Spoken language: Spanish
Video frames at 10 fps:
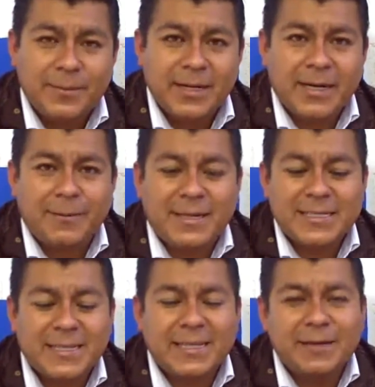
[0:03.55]
Mira, la verdad
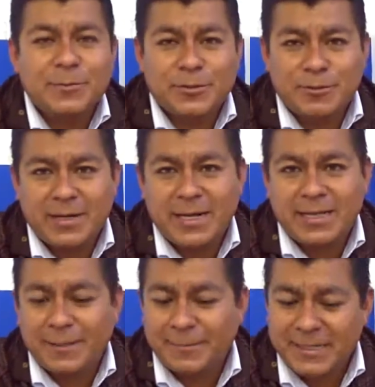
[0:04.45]
es que tenemos una
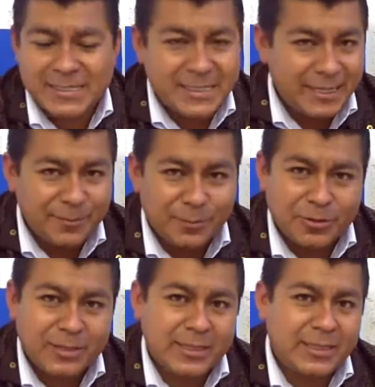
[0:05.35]
diversidad
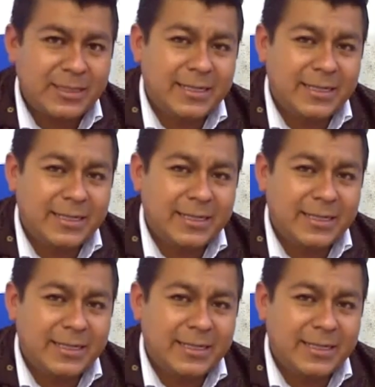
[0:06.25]
importante.